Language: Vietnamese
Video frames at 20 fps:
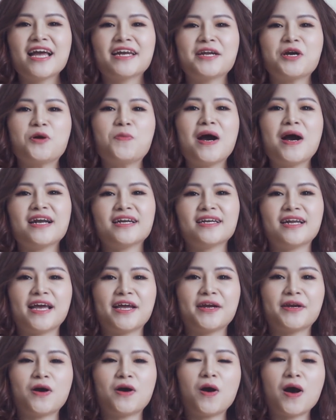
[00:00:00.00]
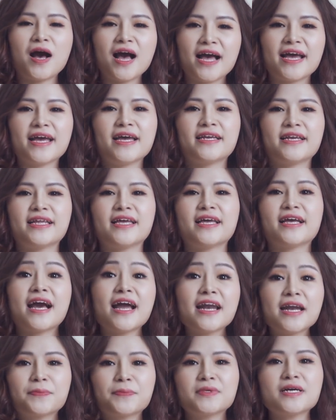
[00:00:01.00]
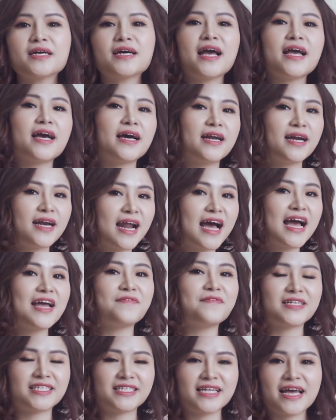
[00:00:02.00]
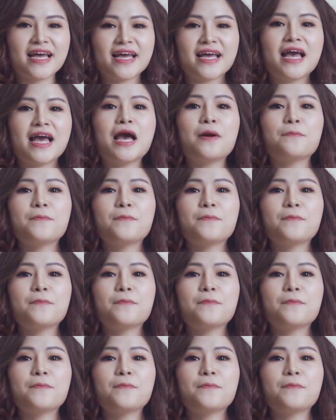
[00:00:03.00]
Nếu bạn thấy nó hay thì ngay lập tức hãy ấn like và share.